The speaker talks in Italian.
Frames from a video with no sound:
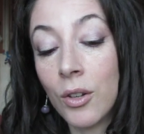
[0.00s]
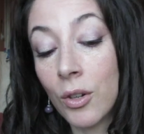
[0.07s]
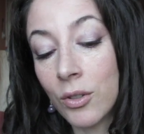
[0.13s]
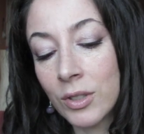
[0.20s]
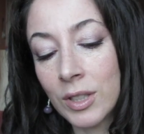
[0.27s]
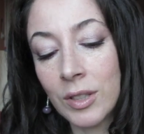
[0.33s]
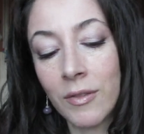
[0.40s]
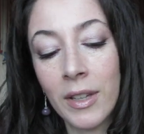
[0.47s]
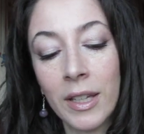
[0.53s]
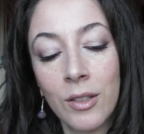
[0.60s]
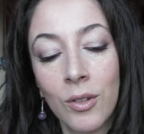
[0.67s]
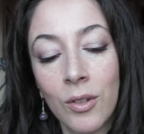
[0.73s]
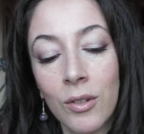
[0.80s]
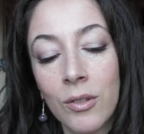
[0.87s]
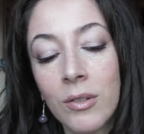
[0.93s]
e non si
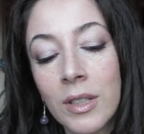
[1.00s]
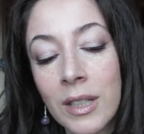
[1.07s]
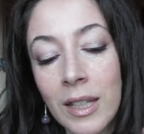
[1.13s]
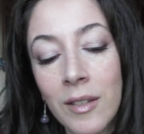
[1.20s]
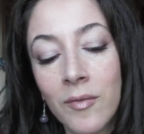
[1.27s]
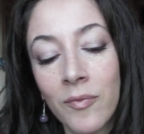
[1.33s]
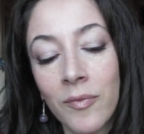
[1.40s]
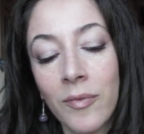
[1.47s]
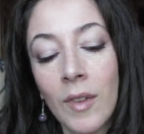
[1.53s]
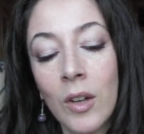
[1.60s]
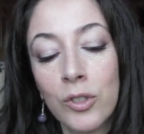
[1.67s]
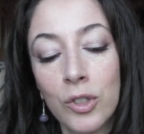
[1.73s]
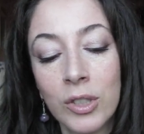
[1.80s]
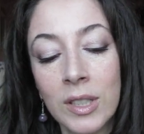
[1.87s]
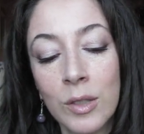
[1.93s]
vedono, quindi mh, mm,
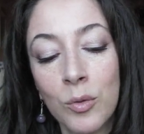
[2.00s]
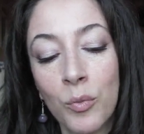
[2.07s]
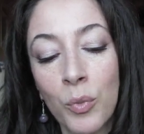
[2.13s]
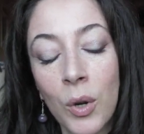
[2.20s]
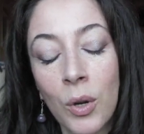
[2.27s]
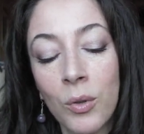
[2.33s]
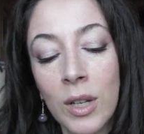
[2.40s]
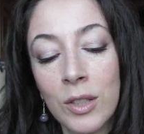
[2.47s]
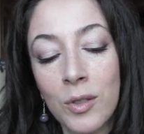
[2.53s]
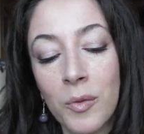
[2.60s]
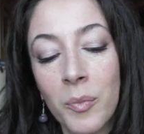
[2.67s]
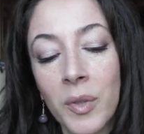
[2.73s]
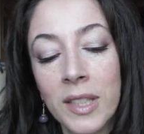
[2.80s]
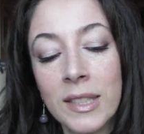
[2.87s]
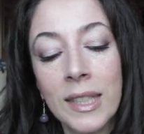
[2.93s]
oggi è stata un po' una
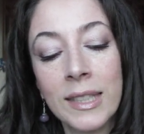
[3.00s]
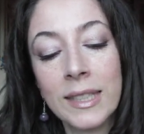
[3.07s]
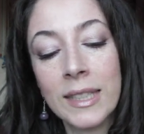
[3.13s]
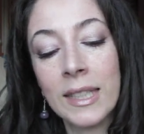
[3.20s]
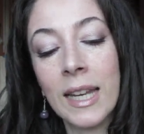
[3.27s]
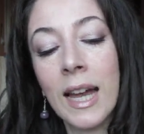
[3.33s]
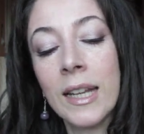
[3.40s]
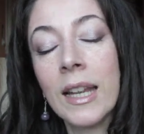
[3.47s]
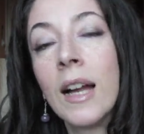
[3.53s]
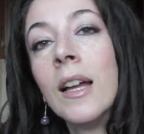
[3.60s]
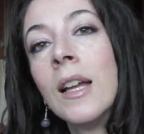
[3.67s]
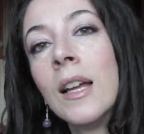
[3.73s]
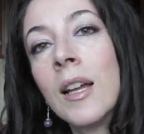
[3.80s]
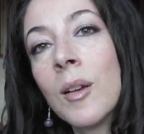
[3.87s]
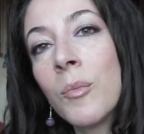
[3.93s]
sorpresa strana.
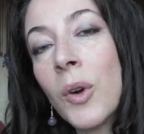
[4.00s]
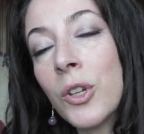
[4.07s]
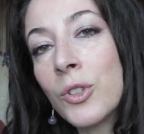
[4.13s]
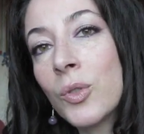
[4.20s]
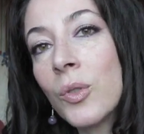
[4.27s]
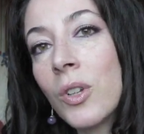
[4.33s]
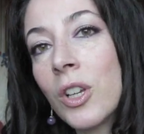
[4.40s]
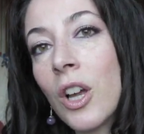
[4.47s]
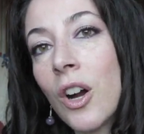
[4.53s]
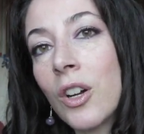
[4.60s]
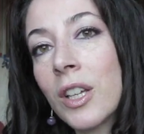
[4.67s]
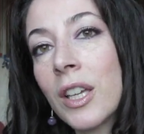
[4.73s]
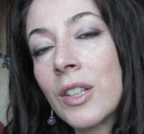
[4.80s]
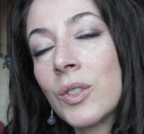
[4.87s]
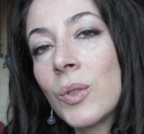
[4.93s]
Poi sugli
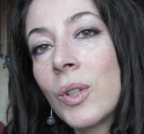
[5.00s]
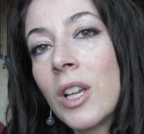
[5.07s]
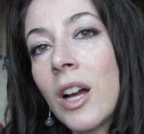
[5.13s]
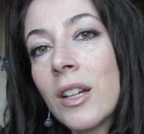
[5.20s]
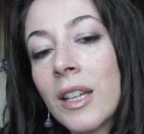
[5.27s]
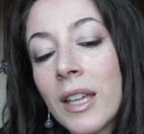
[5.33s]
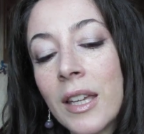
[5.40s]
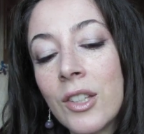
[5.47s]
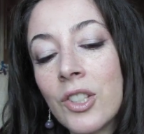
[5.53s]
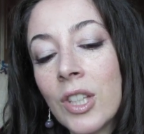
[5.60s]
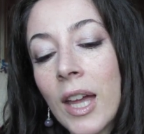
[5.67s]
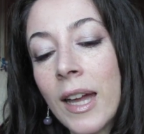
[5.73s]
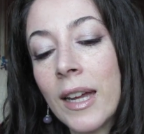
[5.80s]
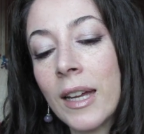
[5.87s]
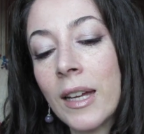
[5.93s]
occhi, sugli occhi
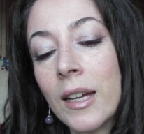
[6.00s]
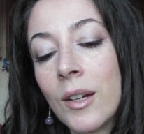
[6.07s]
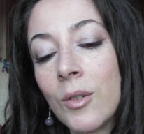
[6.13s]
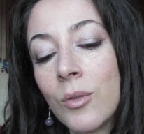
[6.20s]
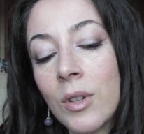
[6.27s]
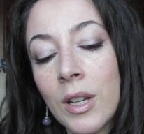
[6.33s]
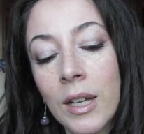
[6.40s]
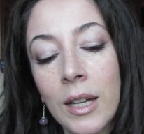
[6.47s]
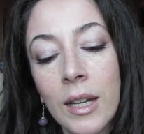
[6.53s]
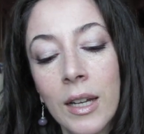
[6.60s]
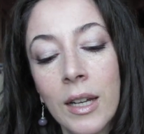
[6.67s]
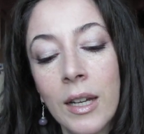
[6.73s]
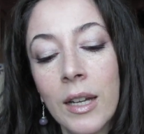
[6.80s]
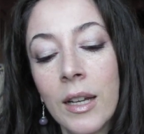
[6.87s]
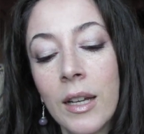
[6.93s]
c'è un...
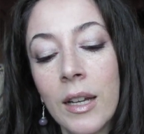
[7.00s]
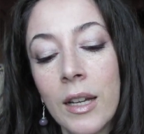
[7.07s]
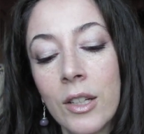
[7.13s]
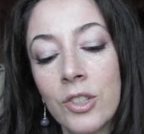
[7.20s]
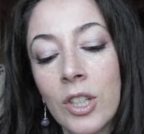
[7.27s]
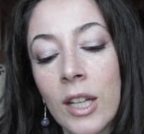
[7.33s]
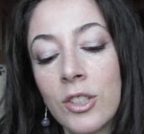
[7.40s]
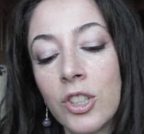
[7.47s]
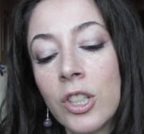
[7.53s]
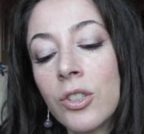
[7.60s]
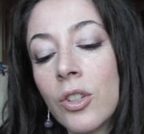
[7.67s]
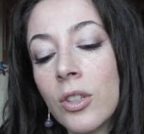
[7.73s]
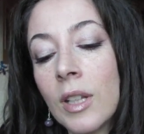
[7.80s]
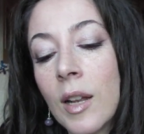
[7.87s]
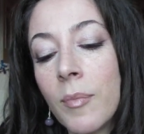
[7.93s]
Uh, cioè al
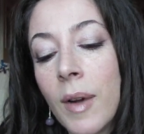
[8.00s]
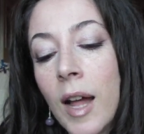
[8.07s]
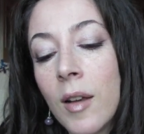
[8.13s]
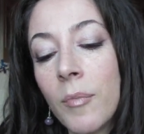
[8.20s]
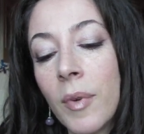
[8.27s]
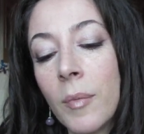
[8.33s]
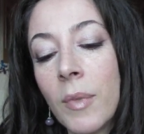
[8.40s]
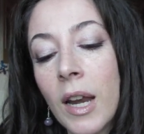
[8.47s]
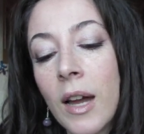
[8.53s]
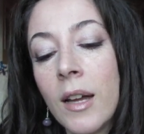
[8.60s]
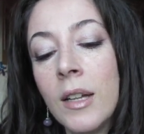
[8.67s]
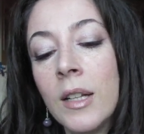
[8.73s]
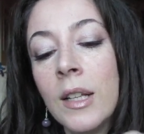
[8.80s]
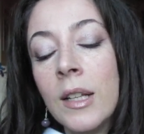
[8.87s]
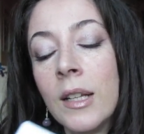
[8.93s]
centro della
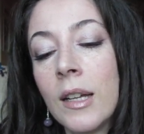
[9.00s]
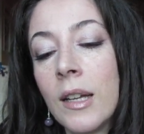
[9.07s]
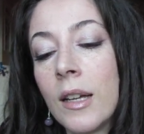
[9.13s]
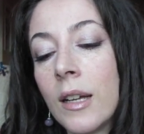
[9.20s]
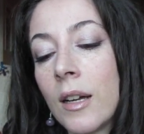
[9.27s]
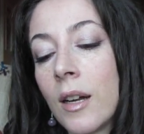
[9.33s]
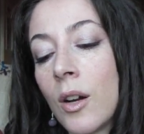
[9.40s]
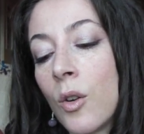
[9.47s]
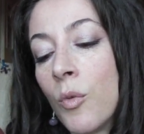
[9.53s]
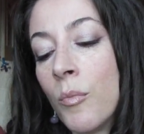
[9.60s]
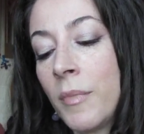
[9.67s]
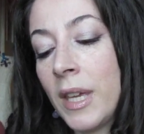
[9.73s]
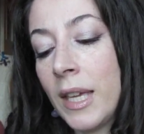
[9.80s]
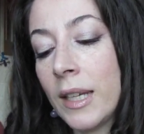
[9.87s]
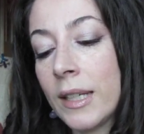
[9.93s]
palpebra eh,
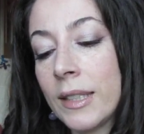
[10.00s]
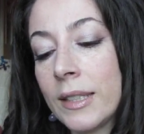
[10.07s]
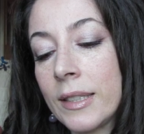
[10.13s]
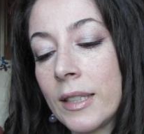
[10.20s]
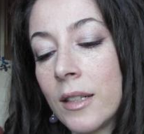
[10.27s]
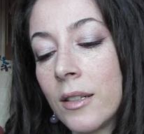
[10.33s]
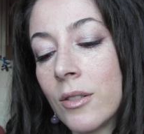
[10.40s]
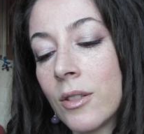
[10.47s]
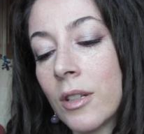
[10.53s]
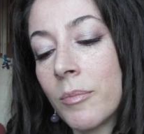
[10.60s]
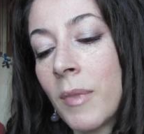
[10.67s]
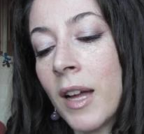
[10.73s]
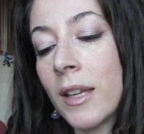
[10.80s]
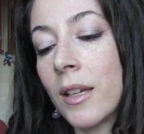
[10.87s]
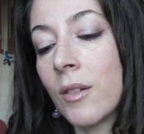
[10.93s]
un mix,
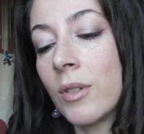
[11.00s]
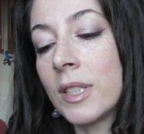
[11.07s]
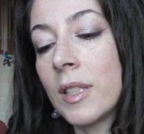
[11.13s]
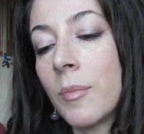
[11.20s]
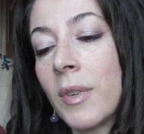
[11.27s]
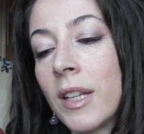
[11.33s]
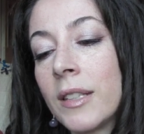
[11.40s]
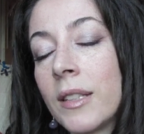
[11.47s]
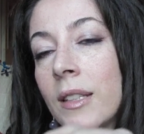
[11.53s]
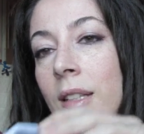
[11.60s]
ormai questa palette